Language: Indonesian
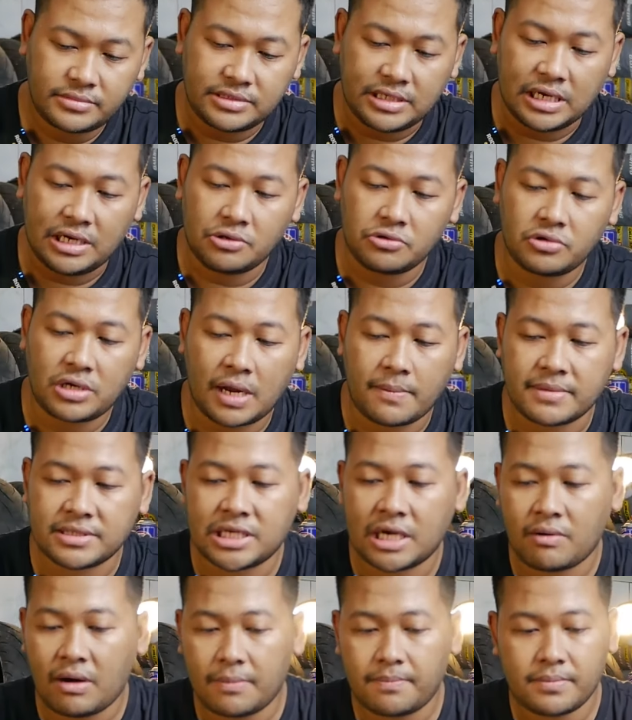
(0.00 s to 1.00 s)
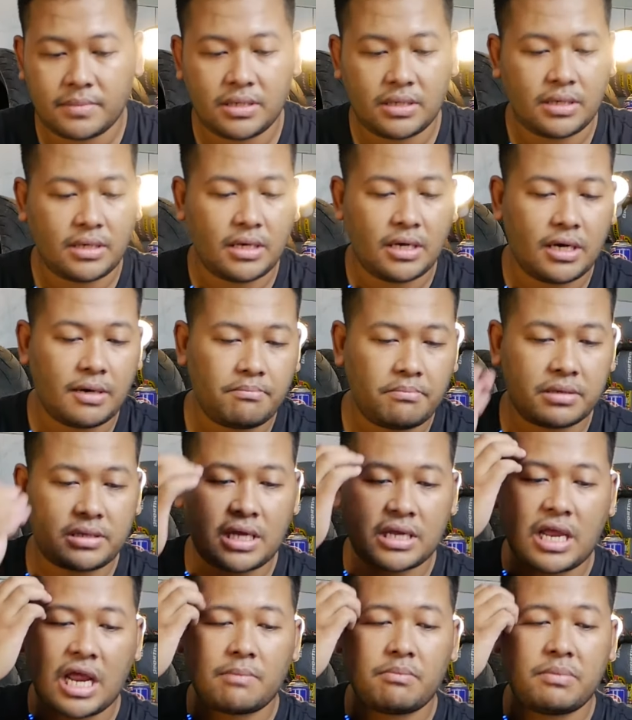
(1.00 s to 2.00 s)
jadi sudah menjawab
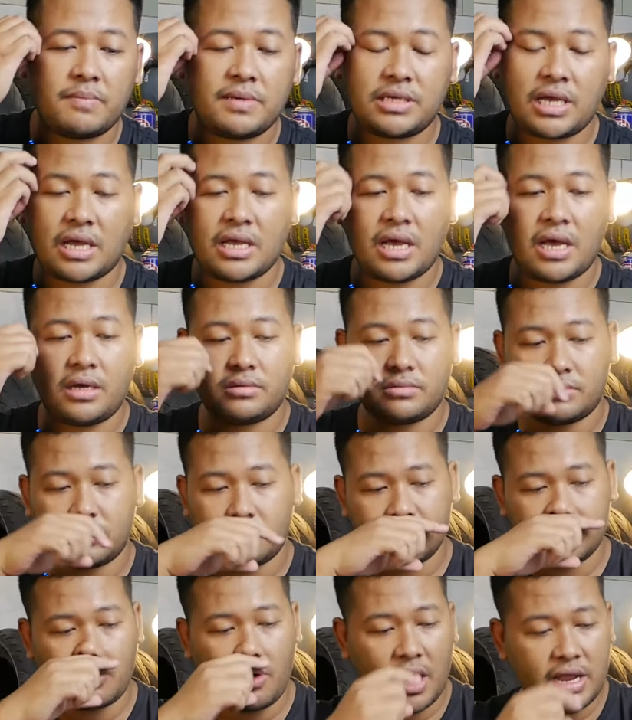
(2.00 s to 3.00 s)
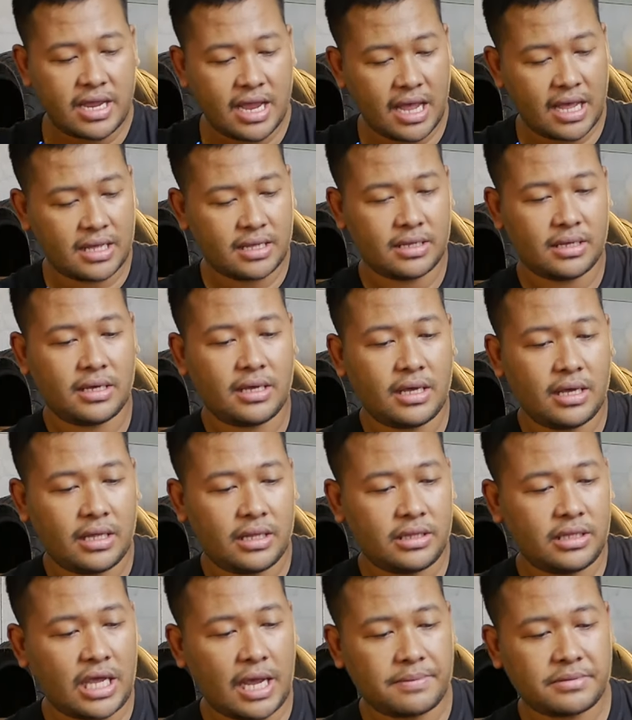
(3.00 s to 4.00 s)
pertanyaan pemirsa ya soalnya
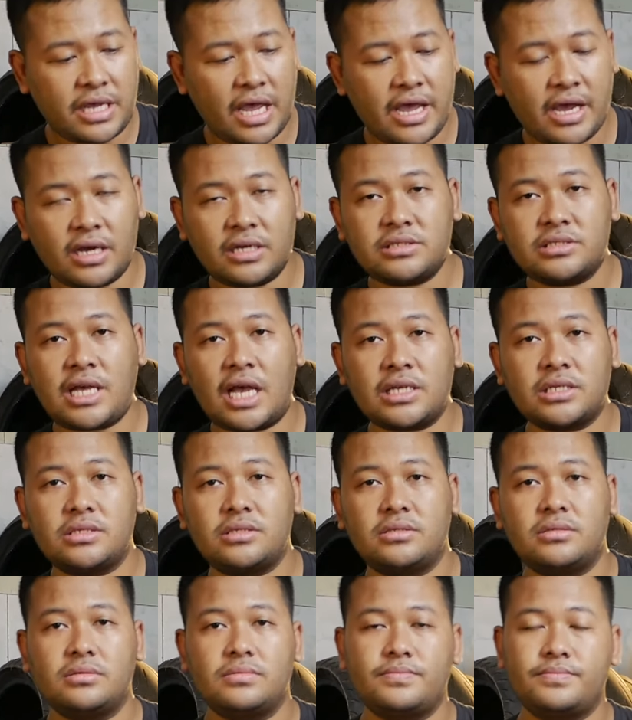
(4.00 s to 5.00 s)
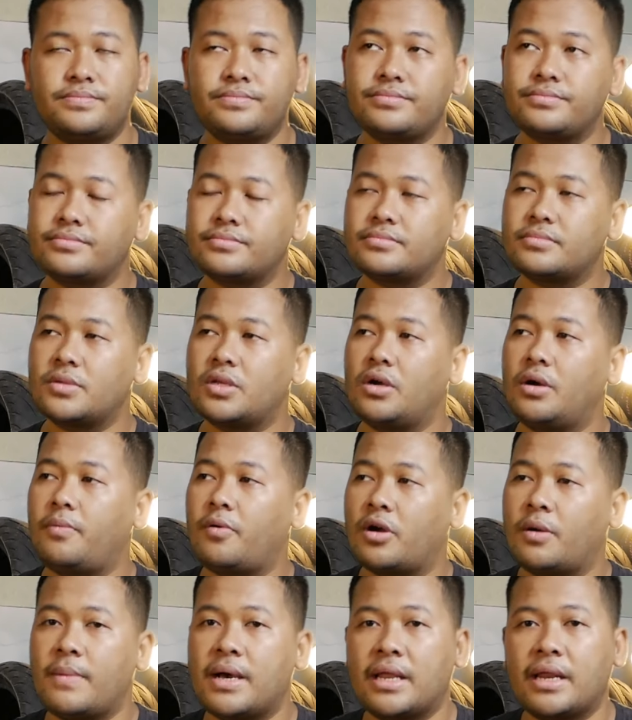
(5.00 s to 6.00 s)
tiap saya ngecas
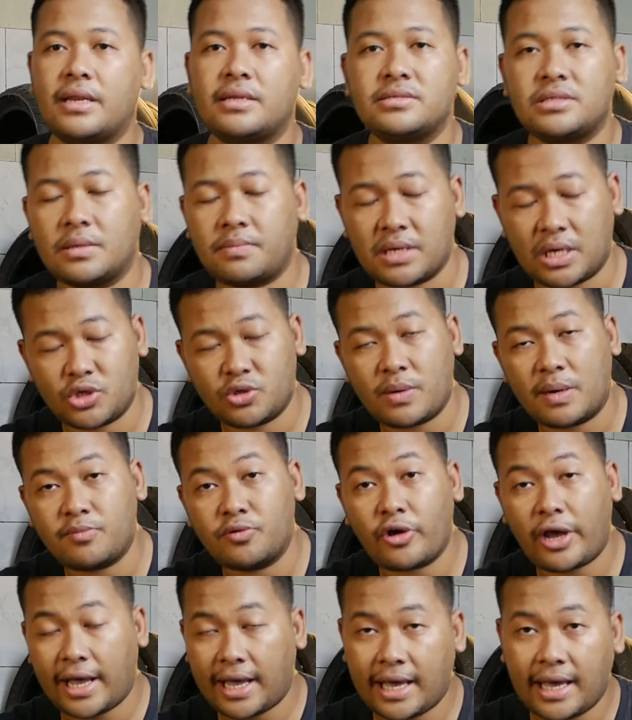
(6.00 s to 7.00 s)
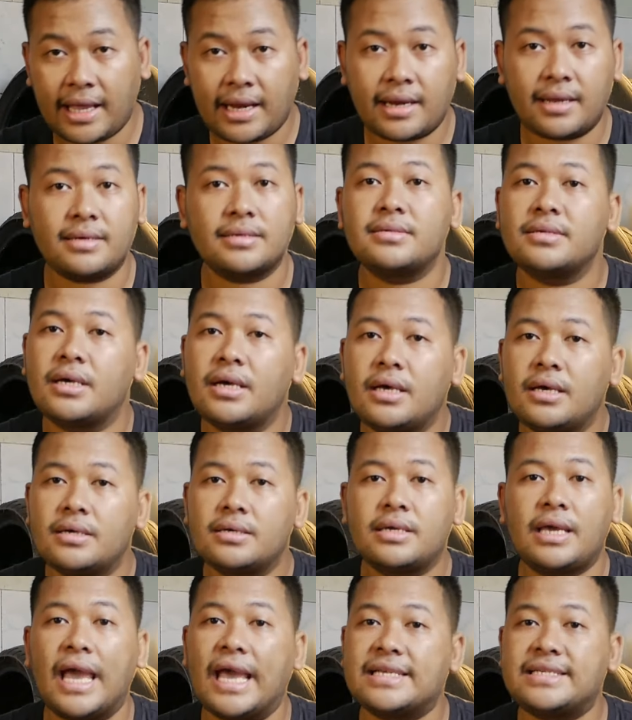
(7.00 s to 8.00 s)
obo kemarin CB 150R
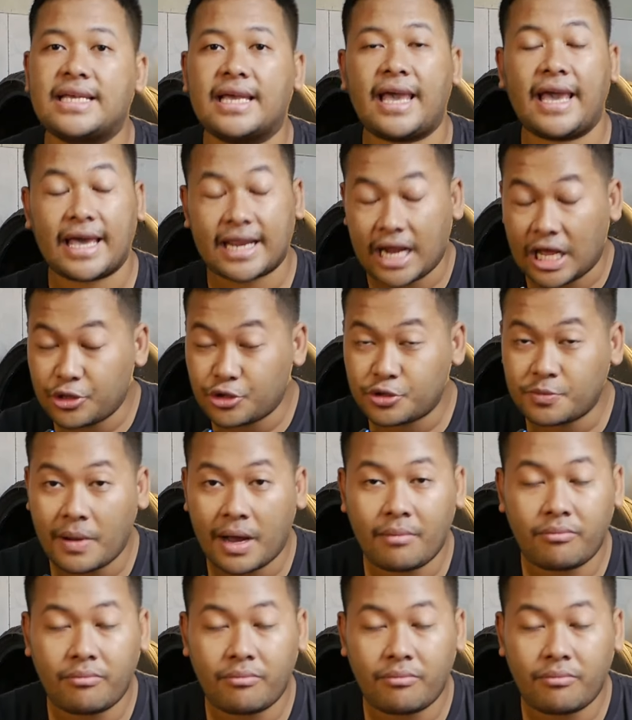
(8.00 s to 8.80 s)
GSX R 150